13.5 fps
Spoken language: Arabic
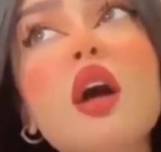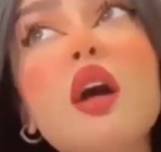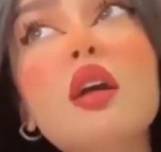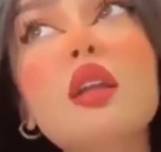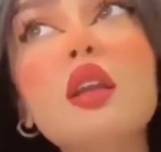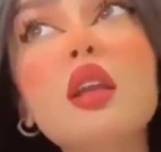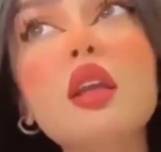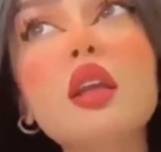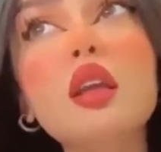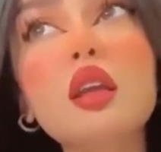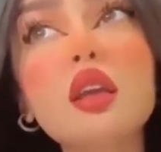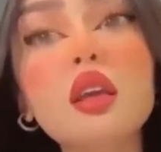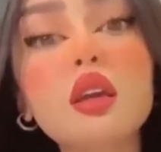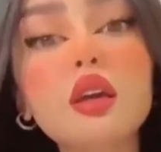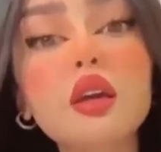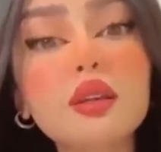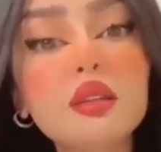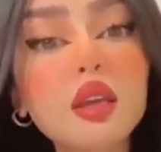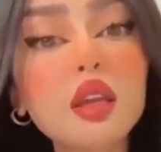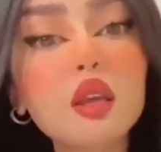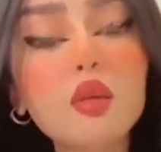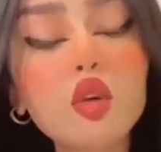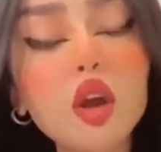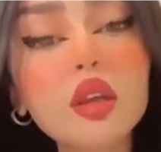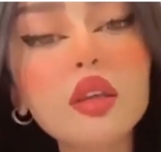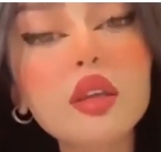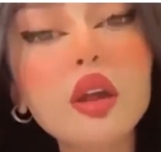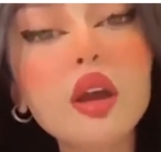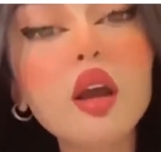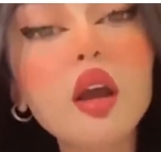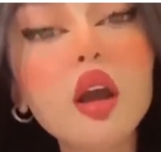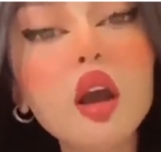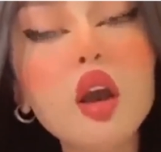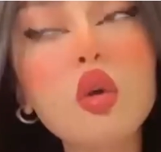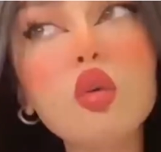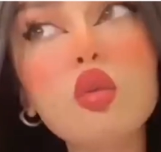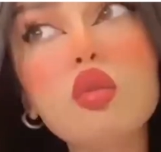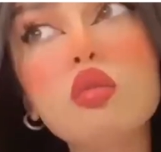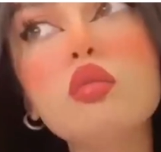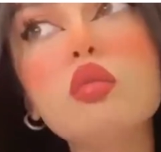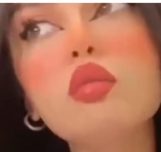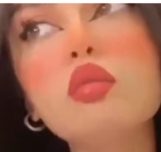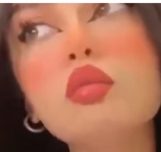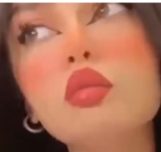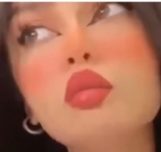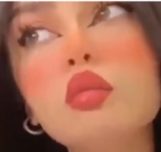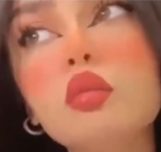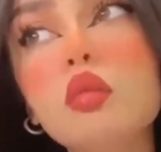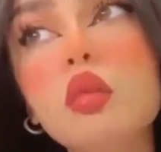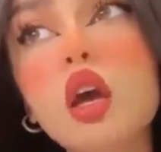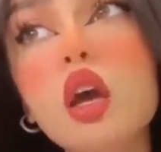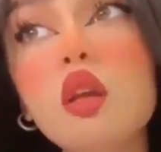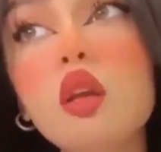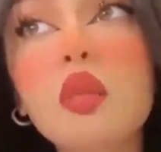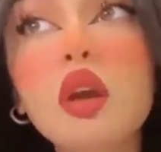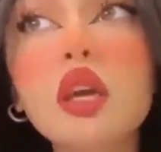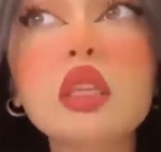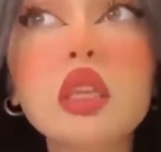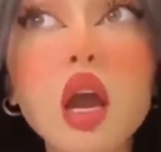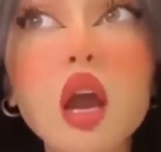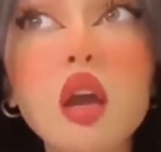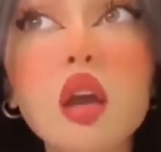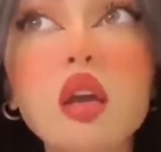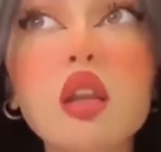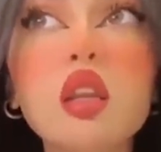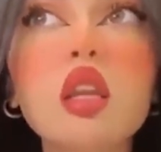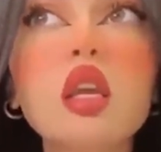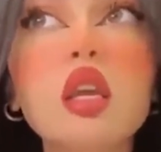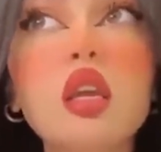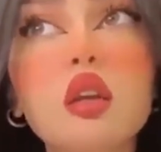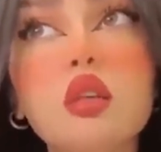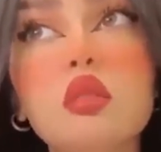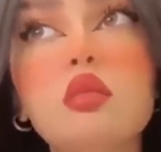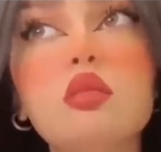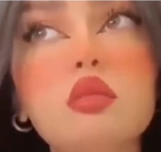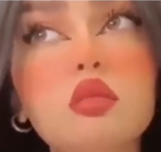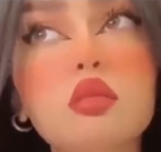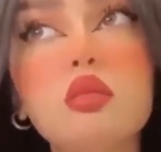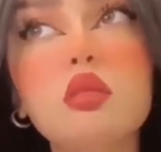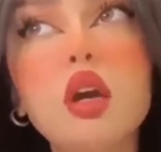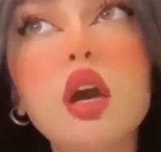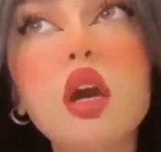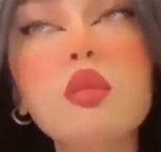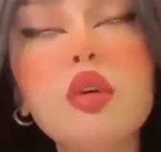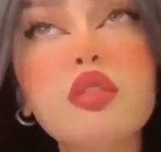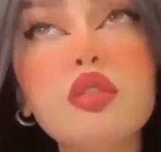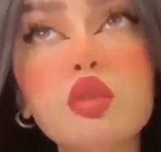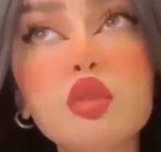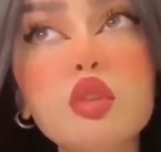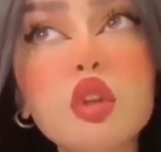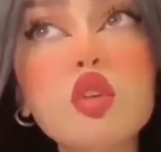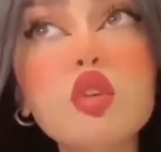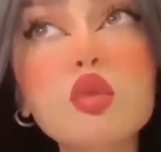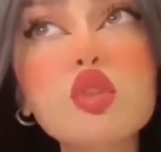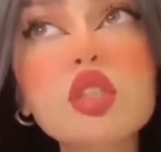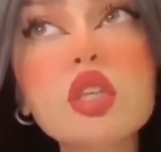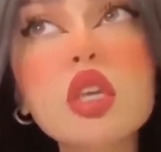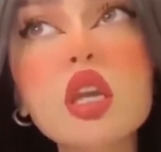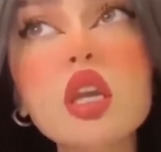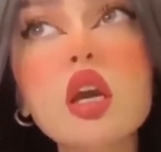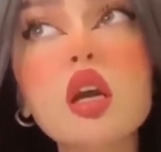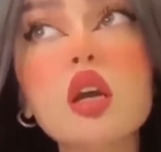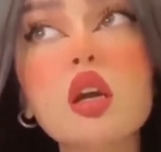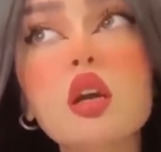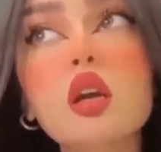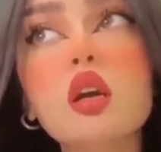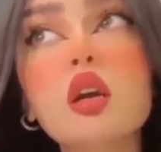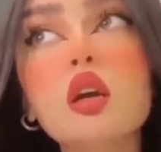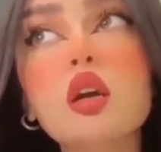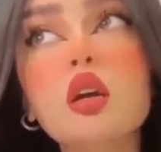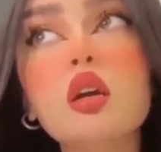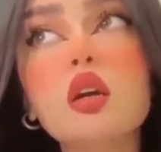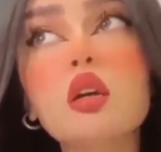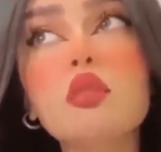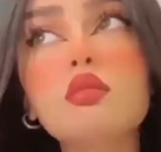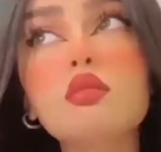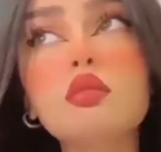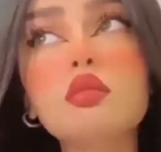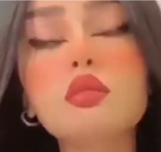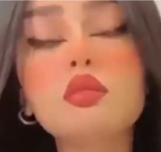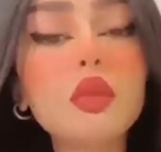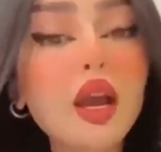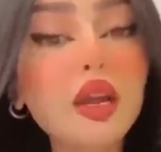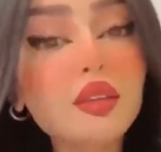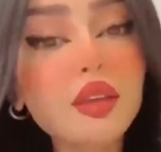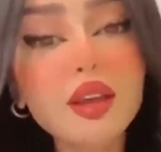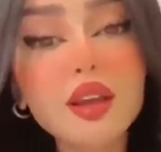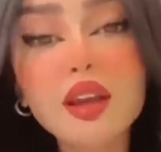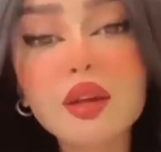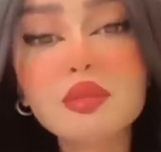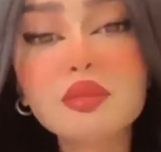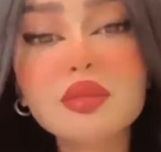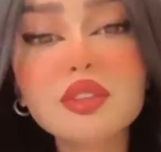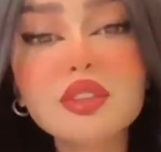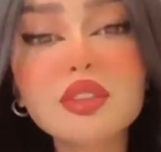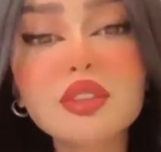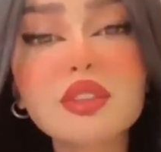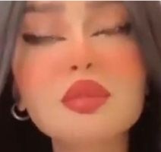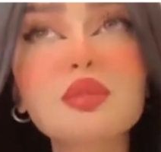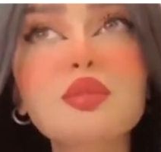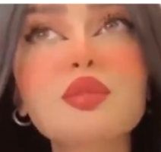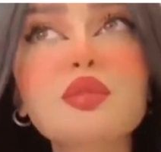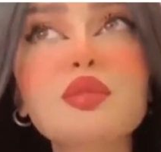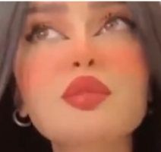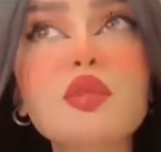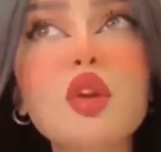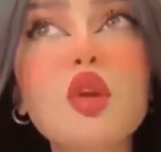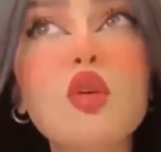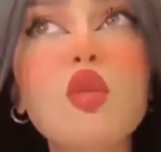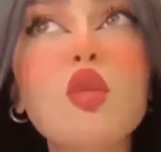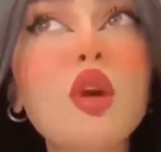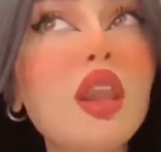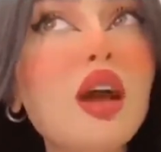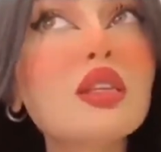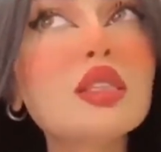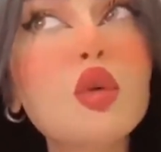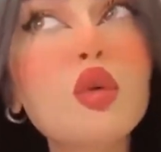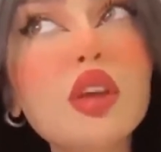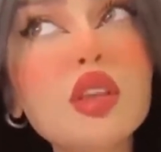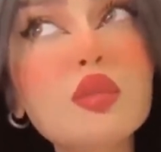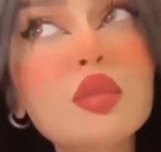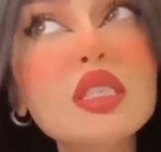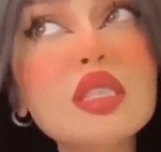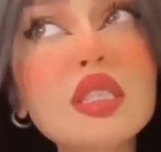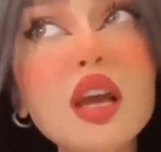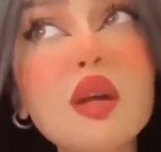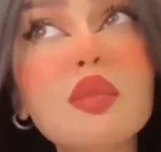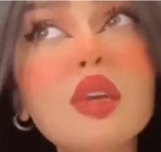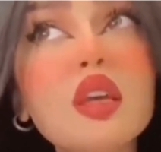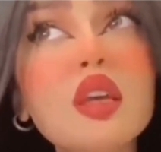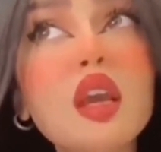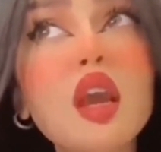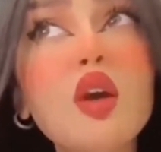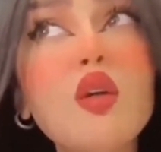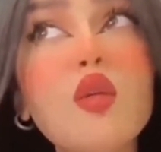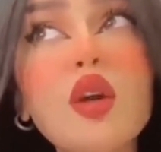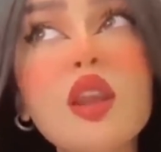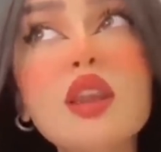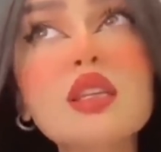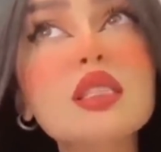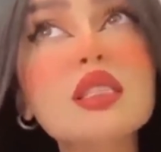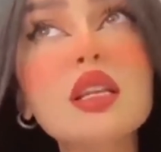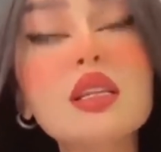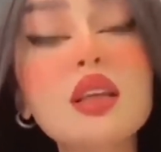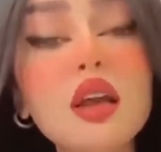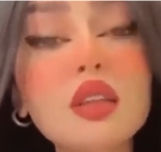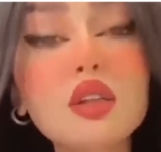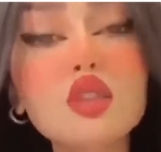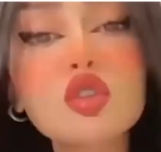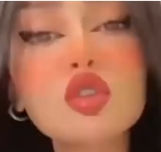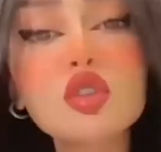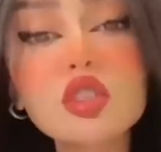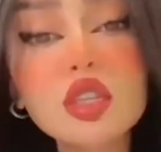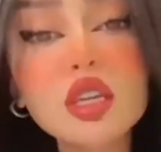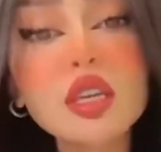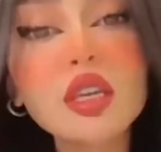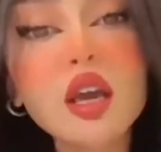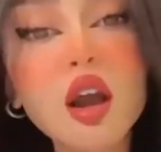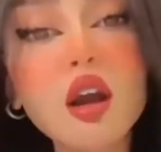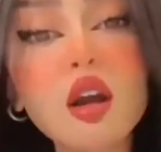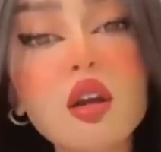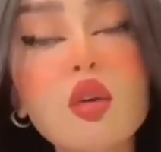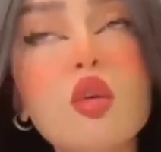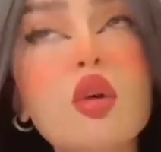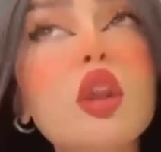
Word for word: اللي اتكلموا عنها او المقطع اللي المفروض انه مسيء ما اتكلمت ولا صورت بسنابي ولا نزلت هذه الجزئية ولا